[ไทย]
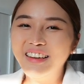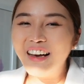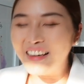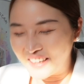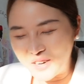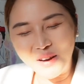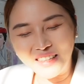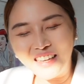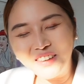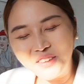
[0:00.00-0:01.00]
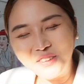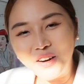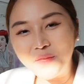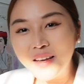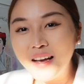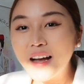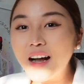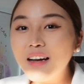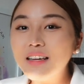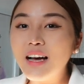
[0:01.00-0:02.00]
อันนี้คือแพชชั่นล้วนๆก็
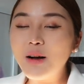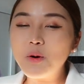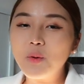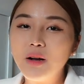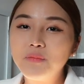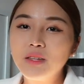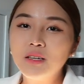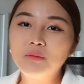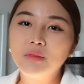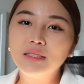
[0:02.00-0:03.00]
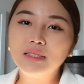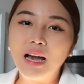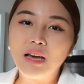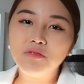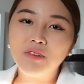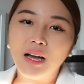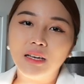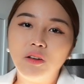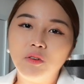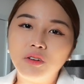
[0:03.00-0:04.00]
คือที่ทำบอกว่าเหมือนสารฝัน
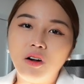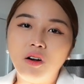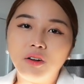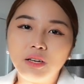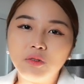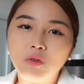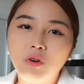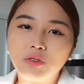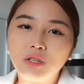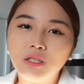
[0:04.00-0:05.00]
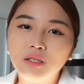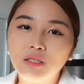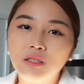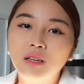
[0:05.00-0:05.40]
น้องๆนะทุกคนก็คือ